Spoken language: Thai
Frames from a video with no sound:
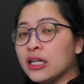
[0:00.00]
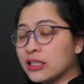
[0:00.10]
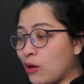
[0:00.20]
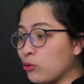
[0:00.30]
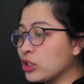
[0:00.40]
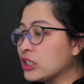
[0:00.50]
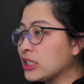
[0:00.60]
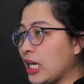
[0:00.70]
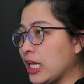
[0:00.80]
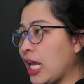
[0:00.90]
เราจะ
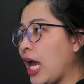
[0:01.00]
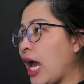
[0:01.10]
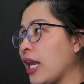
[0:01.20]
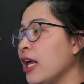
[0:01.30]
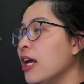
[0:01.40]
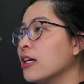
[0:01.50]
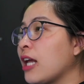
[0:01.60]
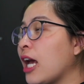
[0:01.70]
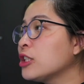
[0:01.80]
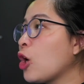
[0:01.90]
ใช้งาน
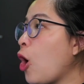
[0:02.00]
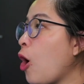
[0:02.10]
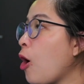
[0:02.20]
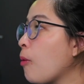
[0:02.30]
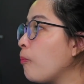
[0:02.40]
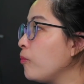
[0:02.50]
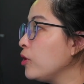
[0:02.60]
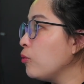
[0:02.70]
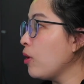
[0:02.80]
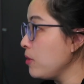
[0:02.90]
ถ้าชอบห
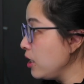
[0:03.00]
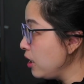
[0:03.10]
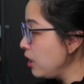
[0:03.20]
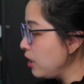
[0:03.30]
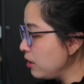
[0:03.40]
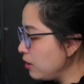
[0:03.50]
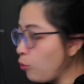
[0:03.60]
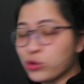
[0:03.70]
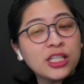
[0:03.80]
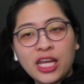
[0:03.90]
รือว่ามีหล
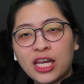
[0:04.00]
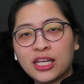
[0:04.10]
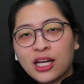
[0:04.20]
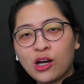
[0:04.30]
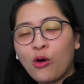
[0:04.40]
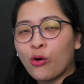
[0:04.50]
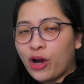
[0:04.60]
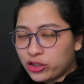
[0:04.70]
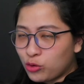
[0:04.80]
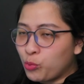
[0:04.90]
งเสน่ห์ในกล้องของ
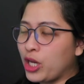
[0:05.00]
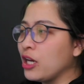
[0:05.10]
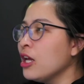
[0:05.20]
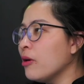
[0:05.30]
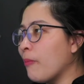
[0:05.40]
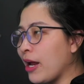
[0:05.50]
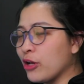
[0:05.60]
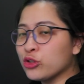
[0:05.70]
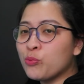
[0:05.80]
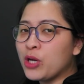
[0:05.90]
h a s ซ e เ b l a มา h a
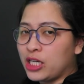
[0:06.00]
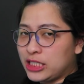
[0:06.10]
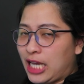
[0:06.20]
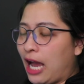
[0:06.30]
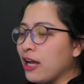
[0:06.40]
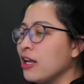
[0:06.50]
ลซ์เบ l เลยจ้ะ